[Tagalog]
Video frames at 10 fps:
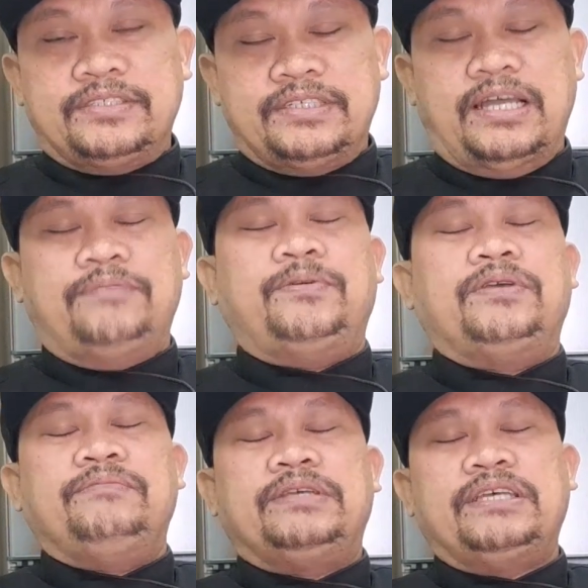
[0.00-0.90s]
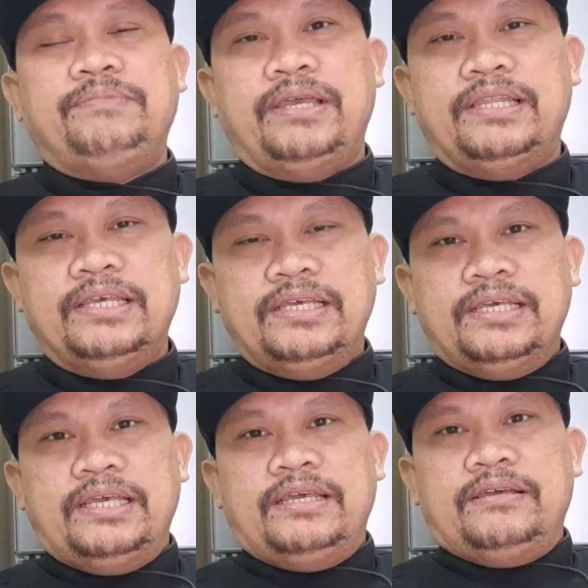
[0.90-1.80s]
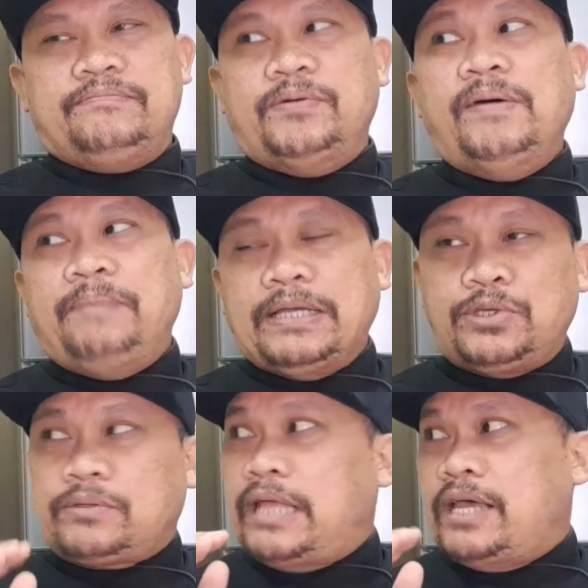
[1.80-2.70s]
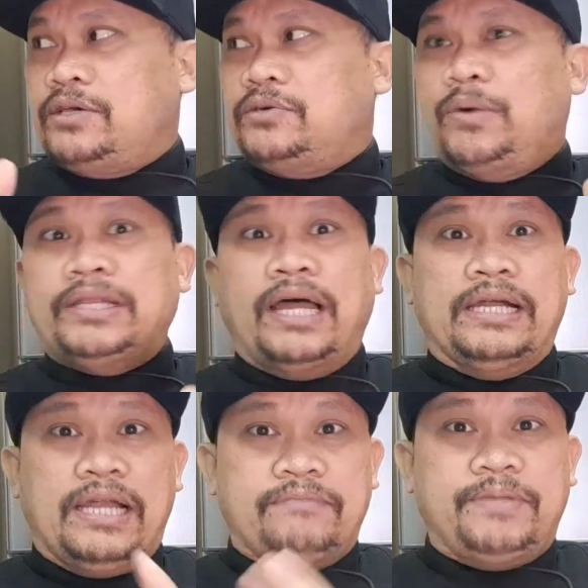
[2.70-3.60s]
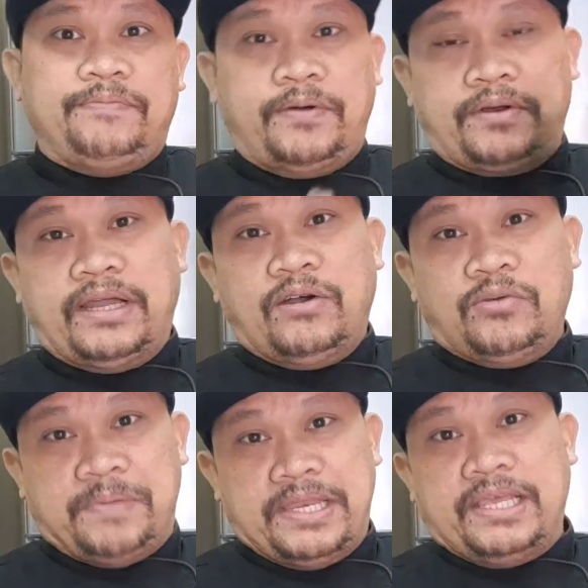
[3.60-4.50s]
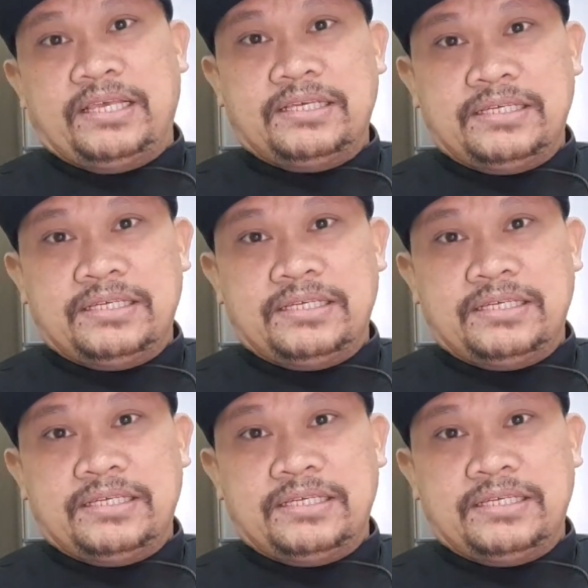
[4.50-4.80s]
Ano pong ibig sabihin? Pumapasok tayo 1 hour lang before ng opening.